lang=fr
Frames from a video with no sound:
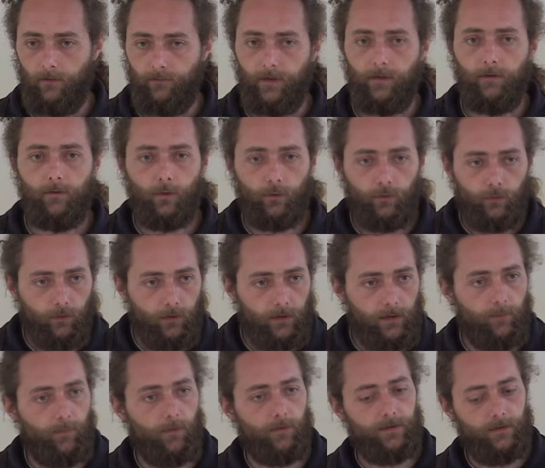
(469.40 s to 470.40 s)
En fait, dans toutes,
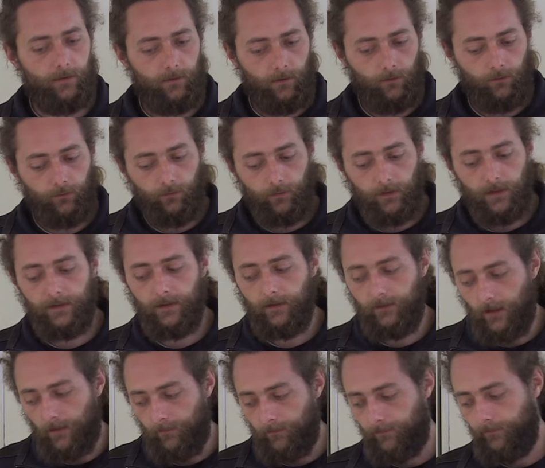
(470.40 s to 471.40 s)
les
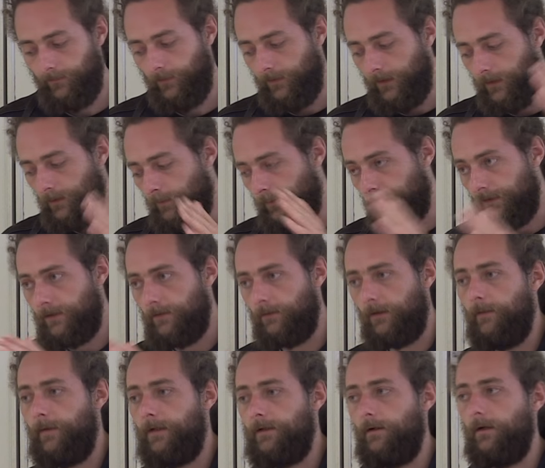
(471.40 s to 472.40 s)
étapes de décomposition
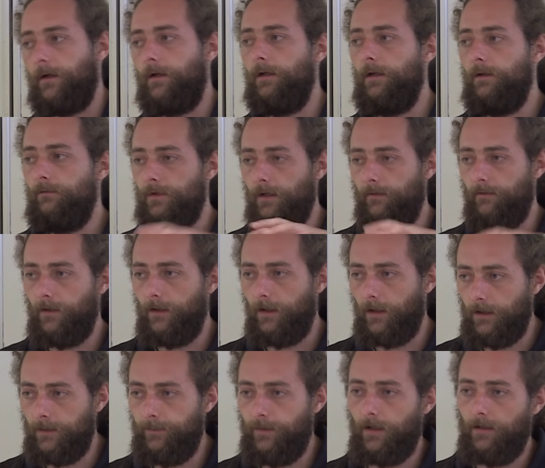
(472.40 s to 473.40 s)
de la matière organique, vous avez
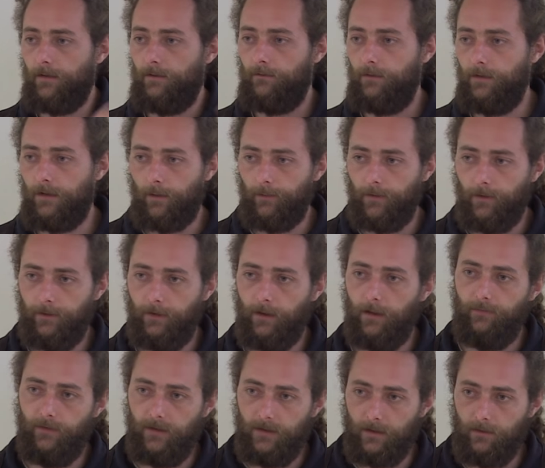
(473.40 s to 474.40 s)
respiration du carbone
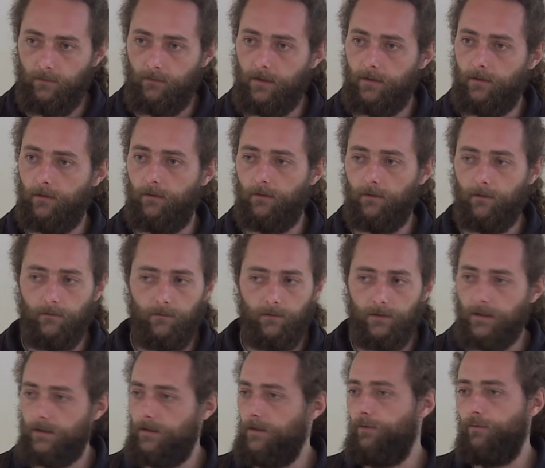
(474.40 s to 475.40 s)
et fixation d'azote.
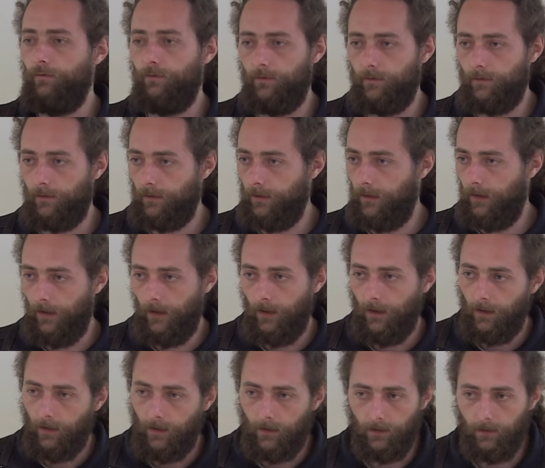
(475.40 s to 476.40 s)
Quasi toujours,
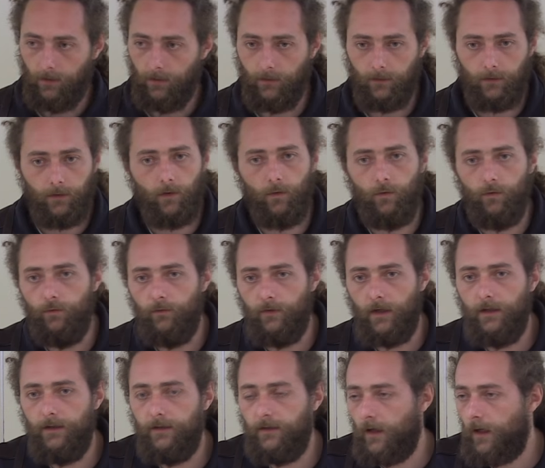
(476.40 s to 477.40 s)
euh, quand on ouvre
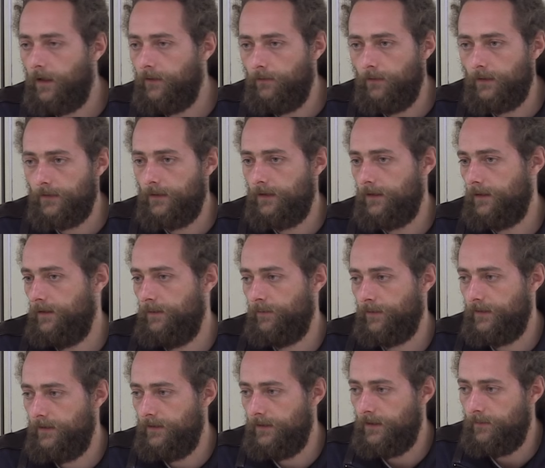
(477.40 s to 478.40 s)
la littérature, c'est quasiment
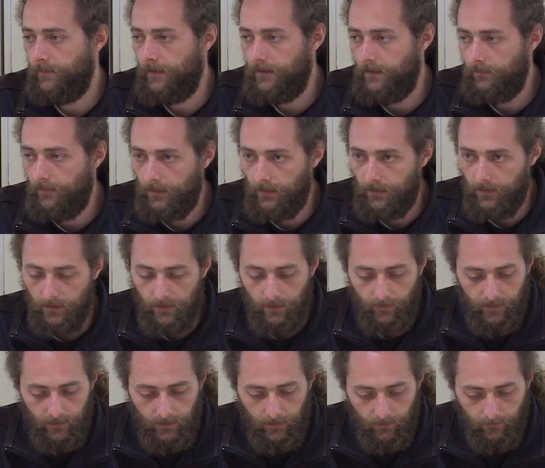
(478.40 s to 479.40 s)

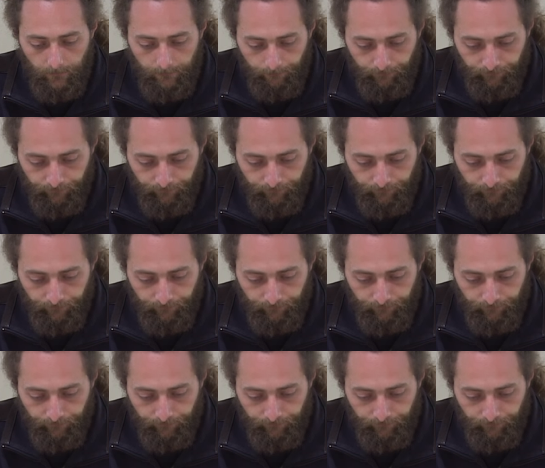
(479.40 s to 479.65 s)
systématique,